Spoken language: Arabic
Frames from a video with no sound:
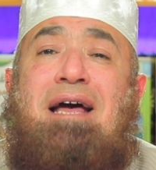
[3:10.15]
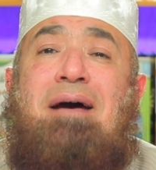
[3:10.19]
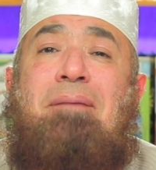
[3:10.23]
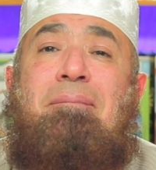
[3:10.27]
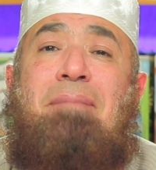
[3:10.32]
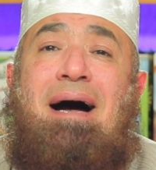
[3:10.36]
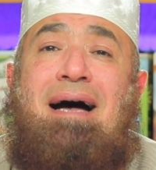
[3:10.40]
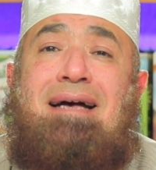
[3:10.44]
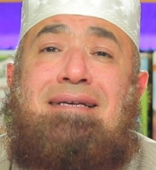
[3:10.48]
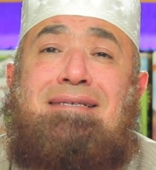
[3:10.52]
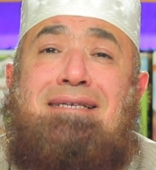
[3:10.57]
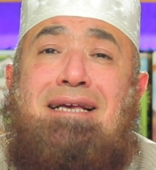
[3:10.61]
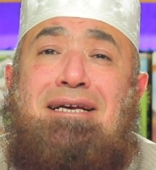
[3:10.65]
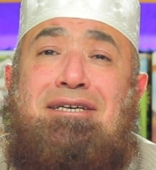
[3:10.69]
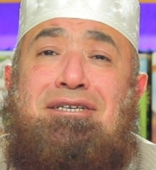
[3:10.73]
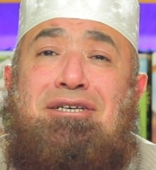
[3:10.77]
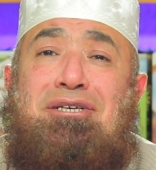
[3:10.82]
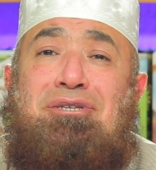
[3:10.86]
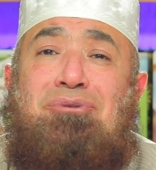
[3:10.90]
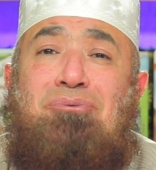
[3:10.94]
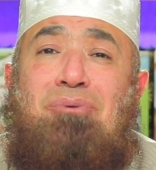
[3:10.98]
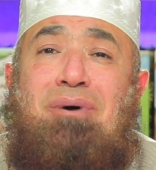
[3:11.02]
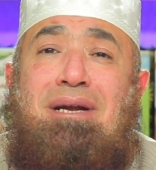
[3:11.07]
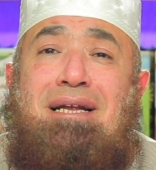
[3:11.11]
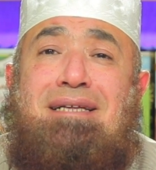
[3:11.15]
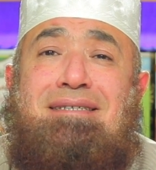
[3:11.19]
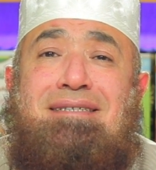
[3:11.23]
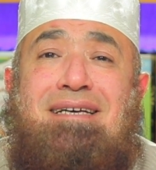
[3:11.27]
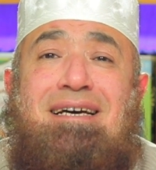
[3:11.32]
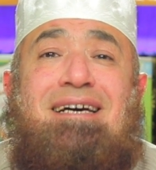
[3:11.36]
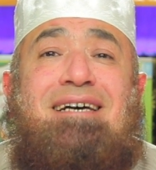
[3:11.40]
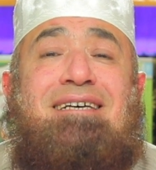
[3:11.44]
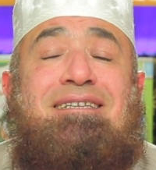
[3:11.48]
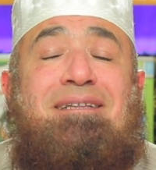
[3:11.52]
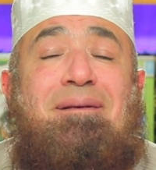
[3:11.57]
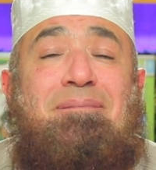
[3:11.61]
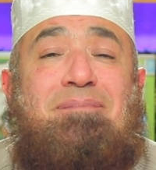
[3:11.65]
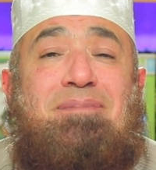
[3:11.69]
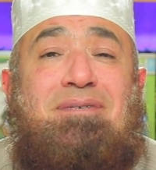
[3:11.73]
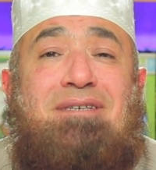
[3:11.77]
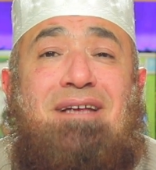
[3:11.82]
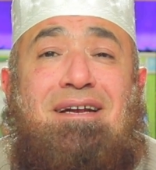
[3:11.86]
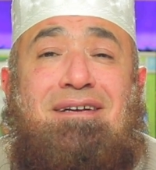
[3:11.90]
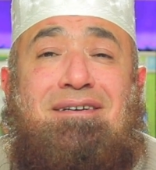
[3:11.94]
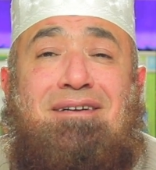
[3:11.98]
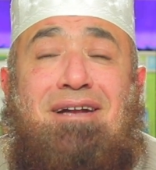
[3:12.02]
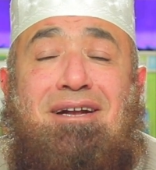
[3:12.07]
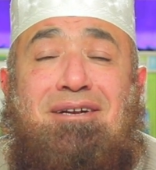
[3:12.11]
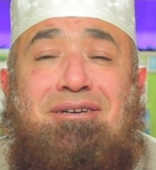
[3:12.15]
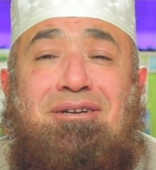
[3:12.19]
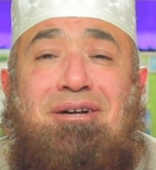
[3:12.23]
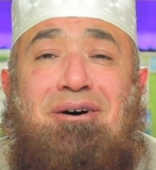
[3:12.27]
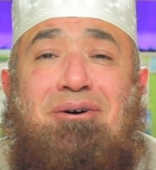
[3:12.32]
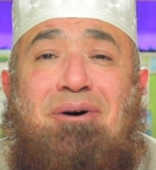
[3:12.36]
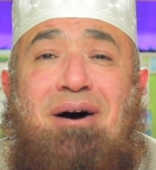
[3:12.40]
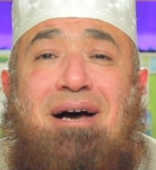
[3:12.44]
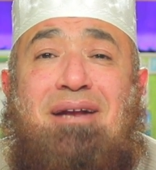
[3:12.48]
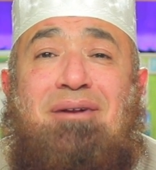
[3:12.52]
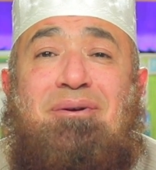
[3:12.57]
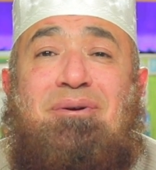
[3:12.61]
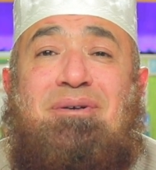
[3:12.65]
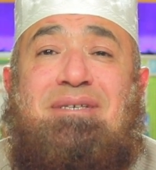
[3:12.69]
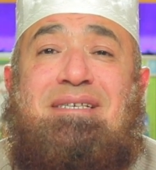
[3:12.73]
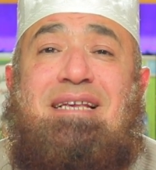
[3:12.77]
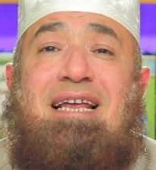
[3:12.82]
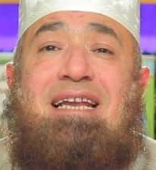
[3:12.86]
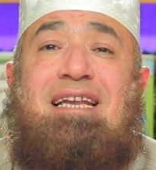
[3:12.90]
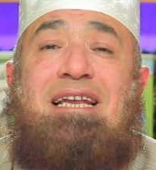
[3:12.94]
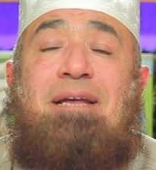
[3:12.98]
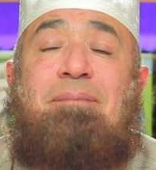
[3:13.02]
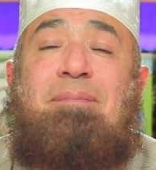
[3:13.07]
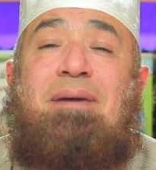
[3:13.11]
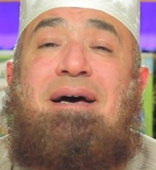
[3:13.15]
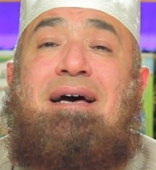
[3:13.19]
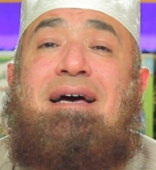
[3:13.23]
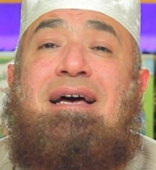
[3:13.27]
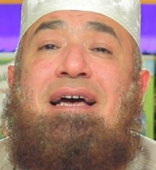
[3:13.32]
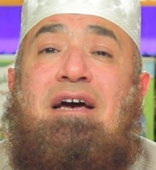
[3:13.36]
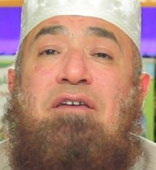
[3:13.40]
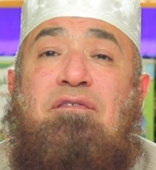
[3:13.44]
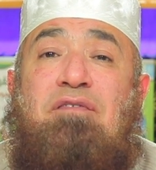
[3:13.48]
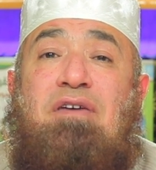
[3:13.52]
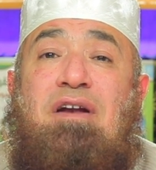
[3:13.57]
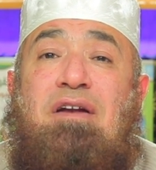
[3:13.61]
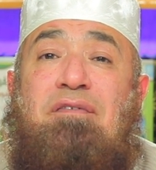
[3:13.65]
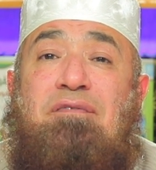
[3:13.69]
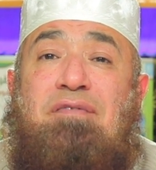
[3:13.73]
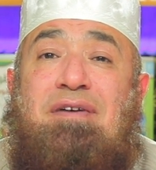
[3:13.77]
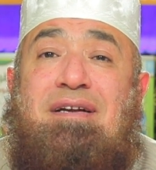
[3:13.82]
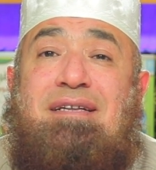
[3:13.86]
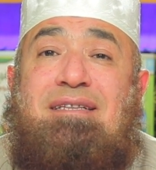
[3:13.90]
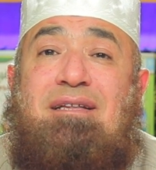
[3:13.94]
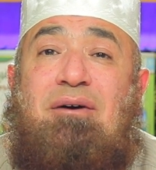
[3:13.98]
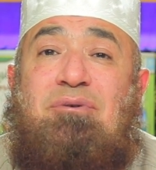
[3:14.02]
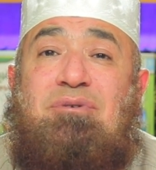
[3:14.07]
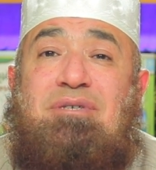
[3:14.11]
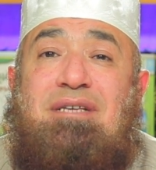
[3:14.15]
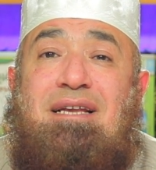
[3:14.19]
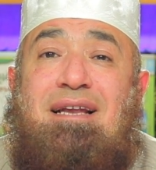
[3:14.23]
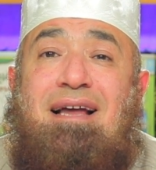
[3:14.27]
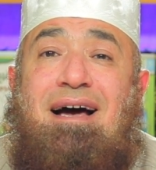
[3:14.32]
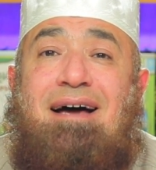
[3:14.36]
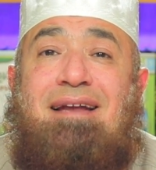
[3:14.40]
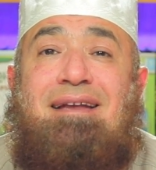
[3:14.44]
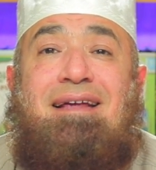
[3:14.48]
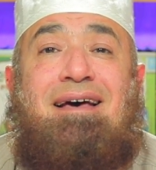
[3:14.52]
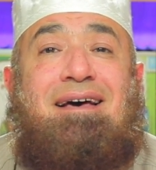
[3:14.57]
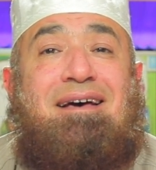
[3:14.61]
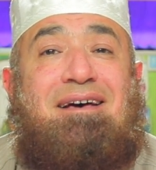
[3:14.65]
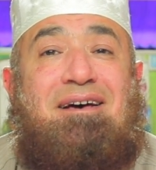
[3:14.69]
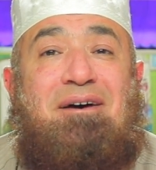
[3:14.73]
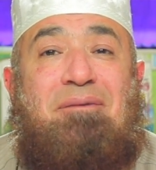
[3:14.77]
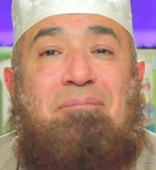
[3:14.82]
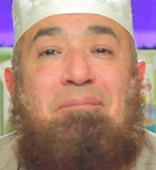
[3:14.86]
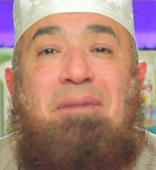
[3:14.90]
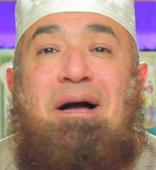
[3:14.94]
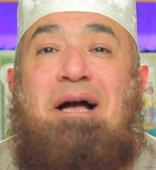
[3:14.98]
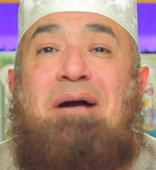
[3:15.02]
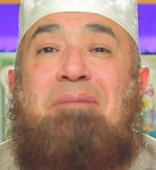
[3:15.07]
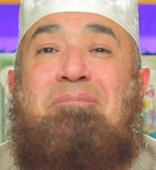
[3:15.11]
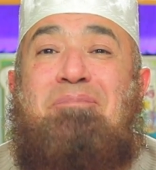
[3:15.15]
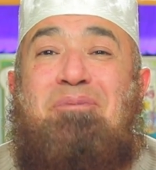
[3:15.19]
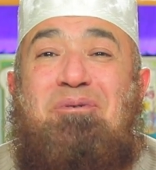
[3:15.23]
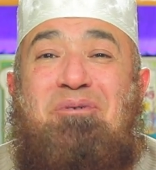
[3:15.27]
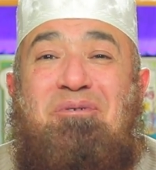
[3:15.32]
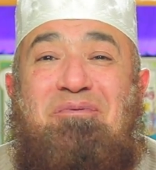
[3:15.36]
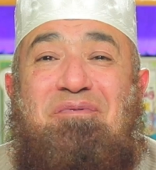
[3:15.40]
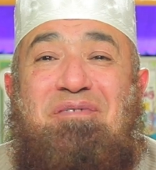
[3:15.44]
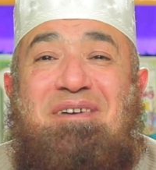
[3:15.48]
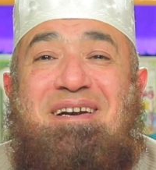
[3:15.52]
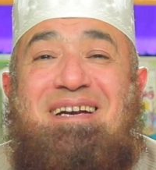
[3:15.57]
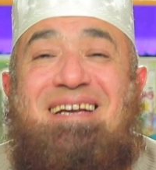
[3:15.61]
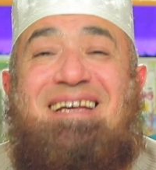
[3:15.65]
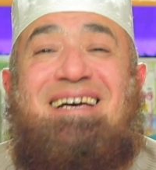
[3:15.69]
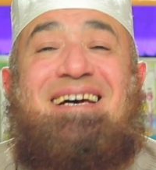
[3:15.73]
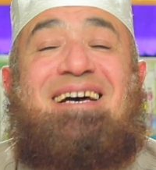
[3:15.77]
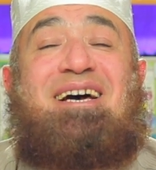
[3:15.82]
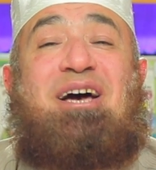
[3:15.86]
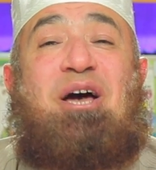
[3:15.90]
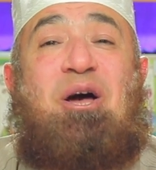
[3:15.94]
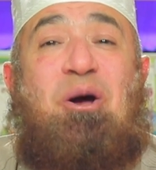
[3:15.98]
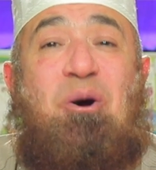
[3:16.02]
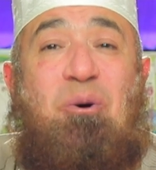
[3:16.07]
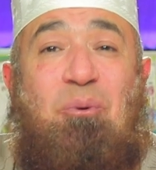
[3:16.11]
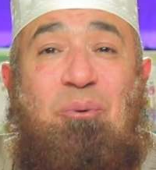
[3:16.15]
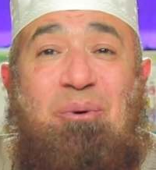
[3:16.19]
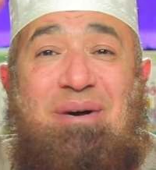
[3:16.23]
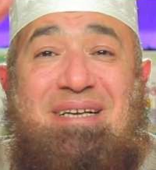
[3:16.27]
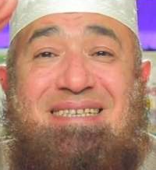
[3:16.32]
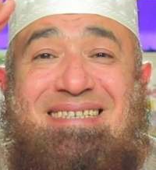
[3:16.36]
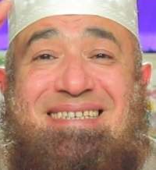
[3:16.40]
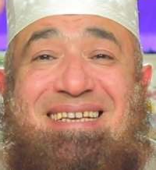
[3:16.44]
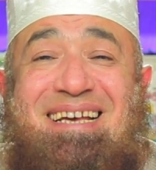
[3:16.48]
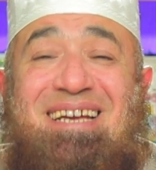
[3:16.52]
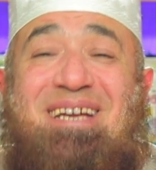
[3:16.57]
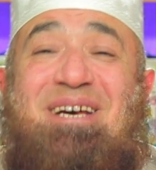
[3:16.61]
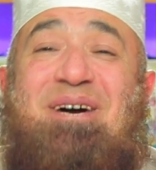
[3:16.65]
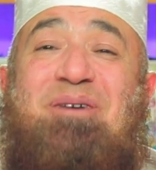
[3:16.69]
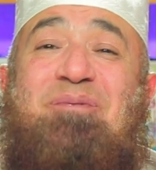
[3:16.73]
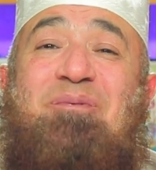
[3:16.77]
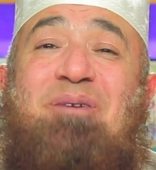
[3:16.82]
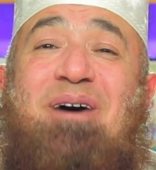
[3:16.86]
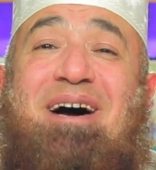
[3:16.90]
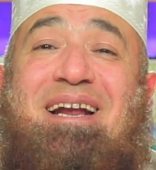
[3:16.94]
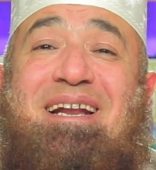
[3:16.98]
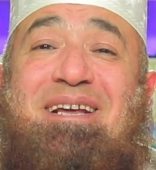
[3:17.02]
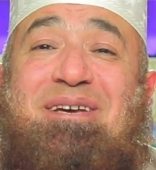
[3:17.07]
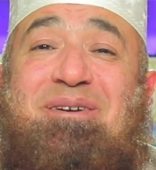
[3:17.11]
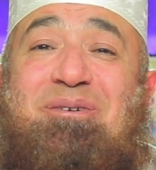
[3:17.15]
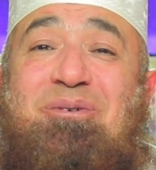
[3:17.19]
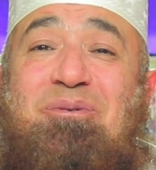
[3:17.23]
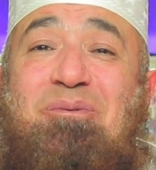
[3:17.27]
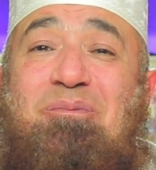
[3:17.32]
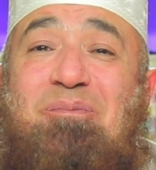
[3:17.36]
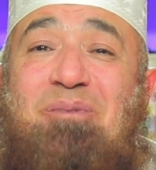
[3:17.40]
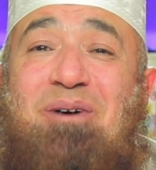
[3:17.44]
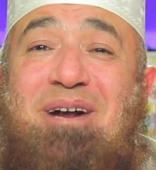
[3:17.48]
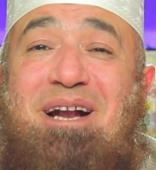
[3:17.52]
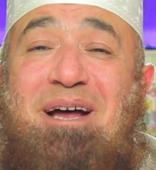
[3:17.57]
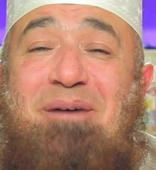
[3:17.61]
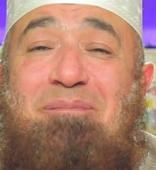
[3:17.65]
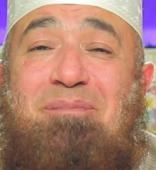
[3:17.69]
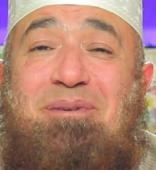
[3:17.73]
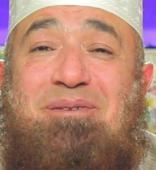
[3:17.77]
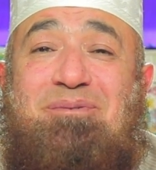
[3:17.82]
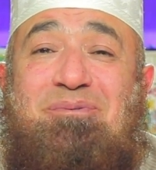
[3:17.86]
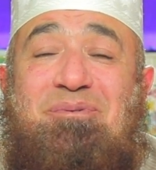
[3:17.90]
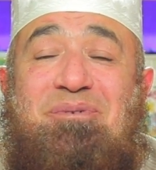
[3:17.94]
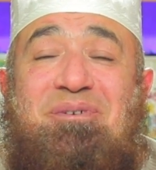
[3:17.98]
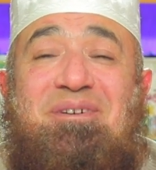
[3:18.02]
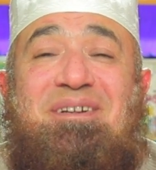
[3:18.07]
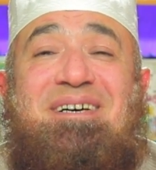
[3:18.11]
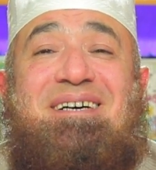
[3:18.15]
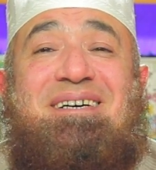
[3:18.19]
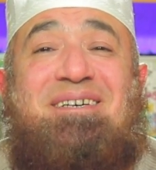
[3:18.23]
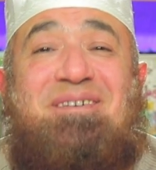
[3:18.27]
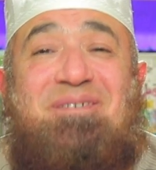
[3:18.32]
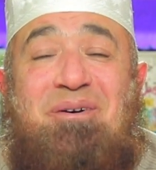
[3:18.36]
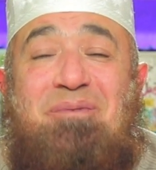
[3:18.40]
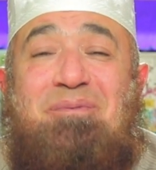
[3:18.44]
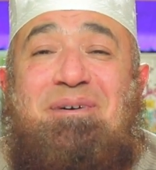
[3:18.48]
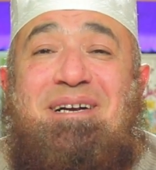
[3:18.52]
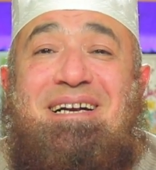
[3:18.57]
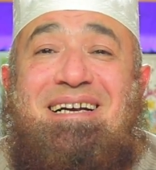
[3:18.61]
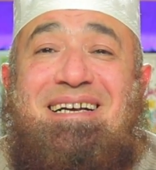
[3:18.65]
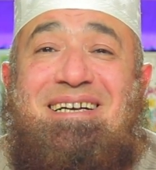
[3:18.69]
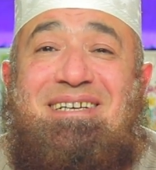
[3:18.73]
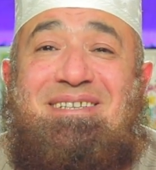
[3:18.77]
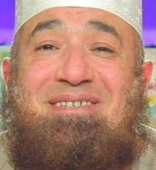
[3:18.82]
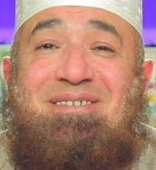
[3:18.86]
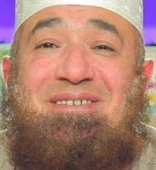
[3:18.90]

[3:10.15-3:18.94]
مع سيد ولد آدم صلى الله عليه وسلم في الفردوس الأعلى أحبكم في الله والسلام عليكم ورحمة الله وبركاته